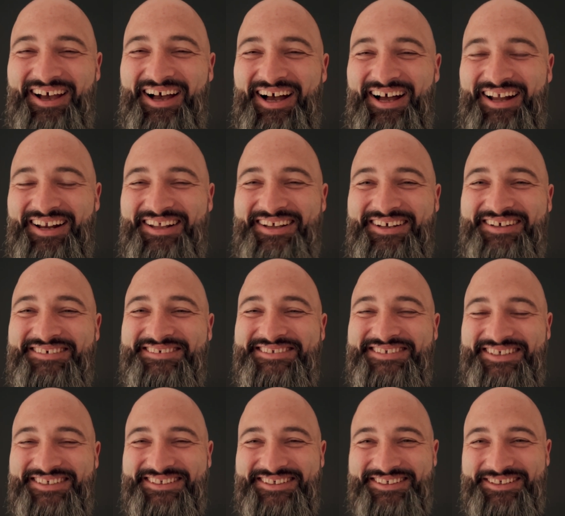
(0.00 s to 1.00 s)
ale w
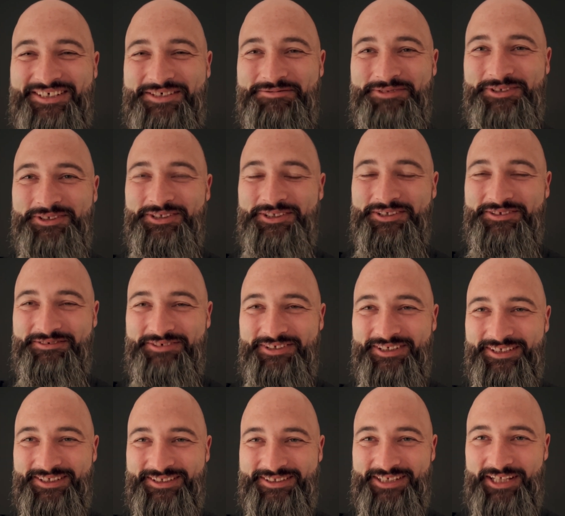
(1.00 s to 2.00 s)
czasie tej
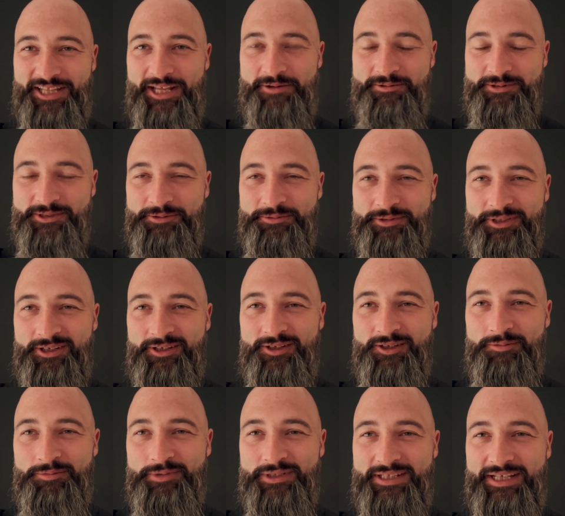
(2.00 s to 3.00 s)
modlitwy zadałem sobie
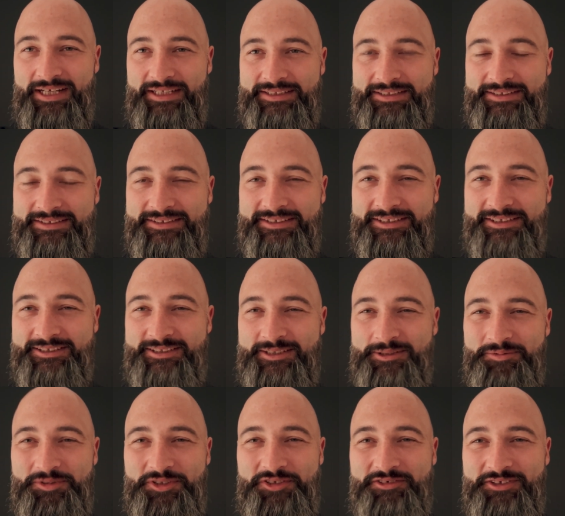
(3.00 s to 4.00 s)
jedno pytanie: czy
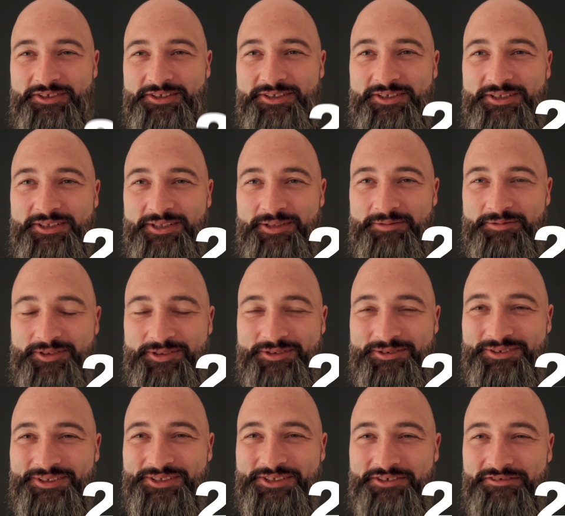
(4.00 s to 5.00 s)
jestem świecznikiem,
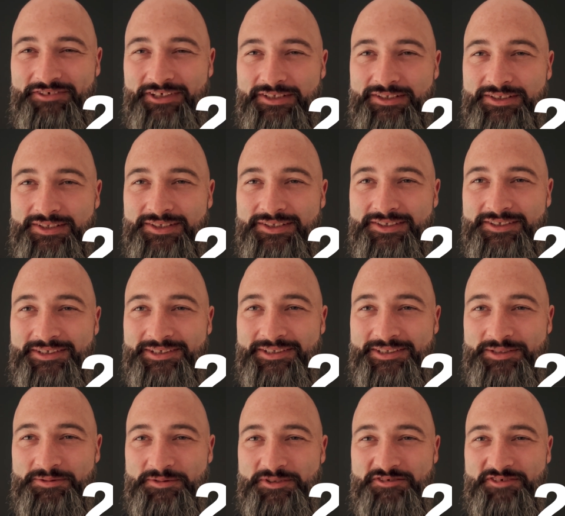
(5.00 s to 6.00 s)
który świeci, czy
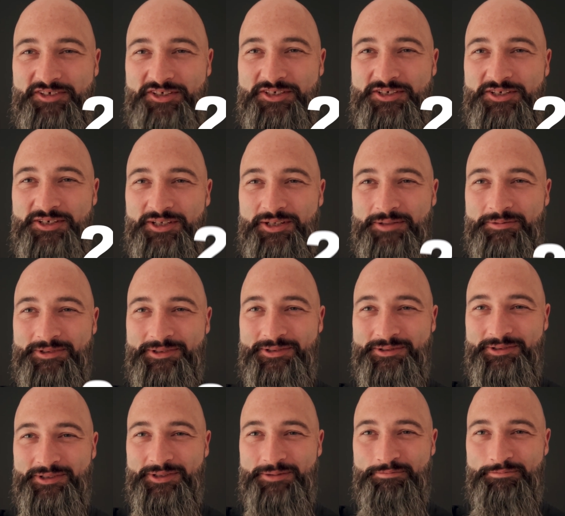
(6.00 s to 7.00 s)
jestem świecznikiem,
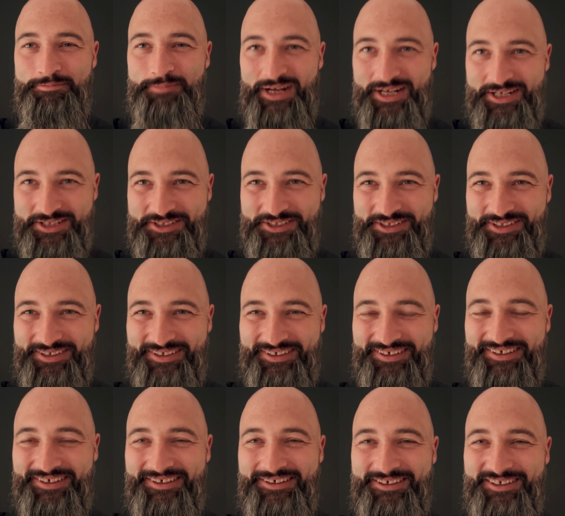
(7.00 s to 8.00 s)
który parzy
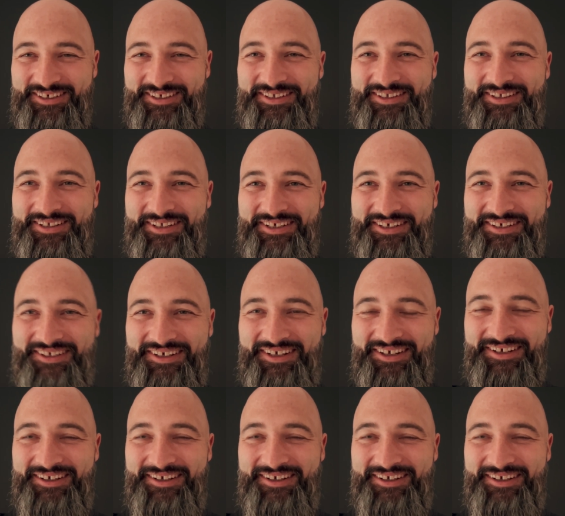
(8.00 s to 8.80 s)
innych?